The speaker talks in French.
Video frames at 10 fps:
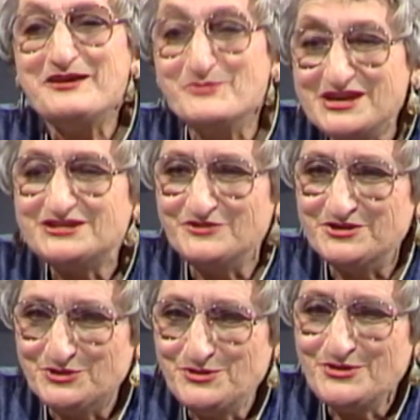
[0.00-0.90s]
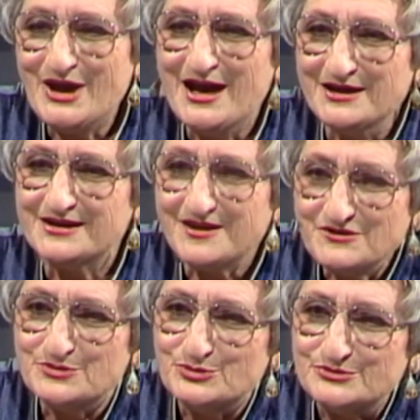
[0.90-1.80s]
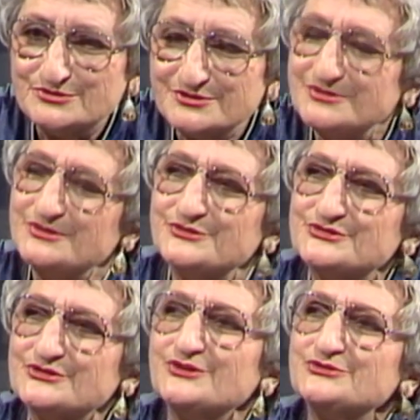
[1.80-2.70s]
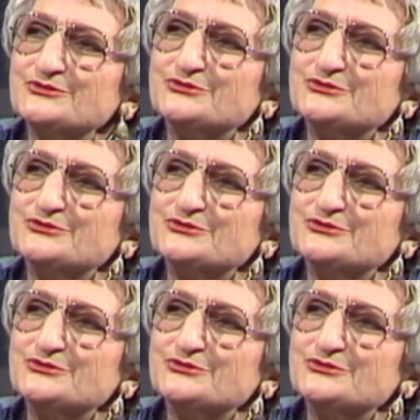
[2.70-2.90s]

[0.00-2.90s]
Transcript: Mais j'ai vécu à Gravelbourg, le centre